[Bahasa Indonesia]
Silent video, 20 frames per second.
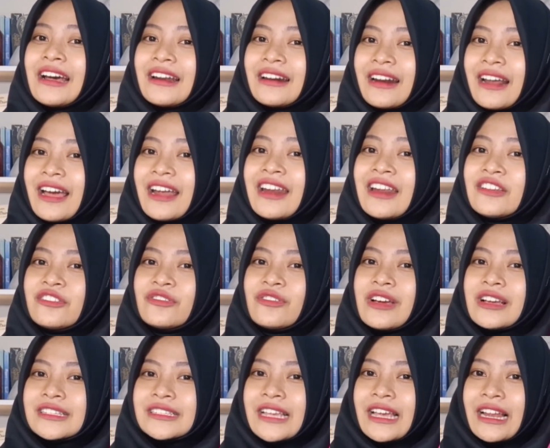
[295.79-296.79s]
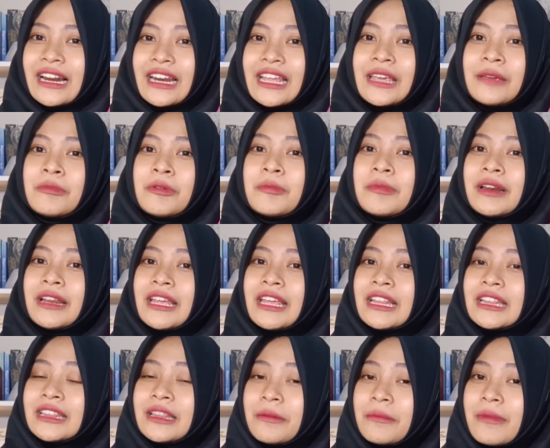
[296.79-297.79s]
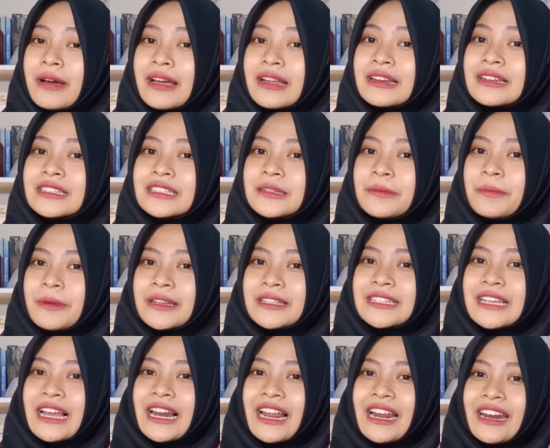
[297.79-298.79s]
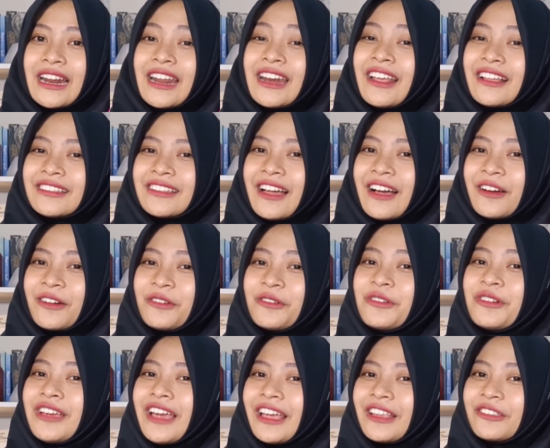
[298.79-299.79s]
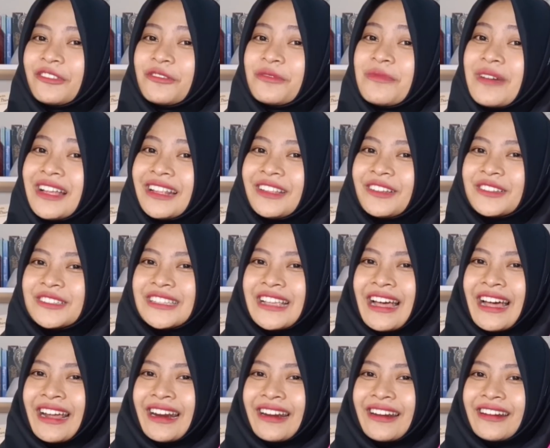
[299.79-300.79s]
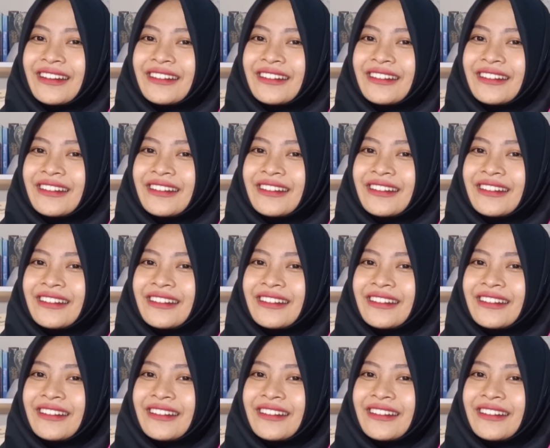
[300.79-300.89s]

Ra, dan juga Sally memiliki teman seperjalanan yang tangguh yaitu Batozar.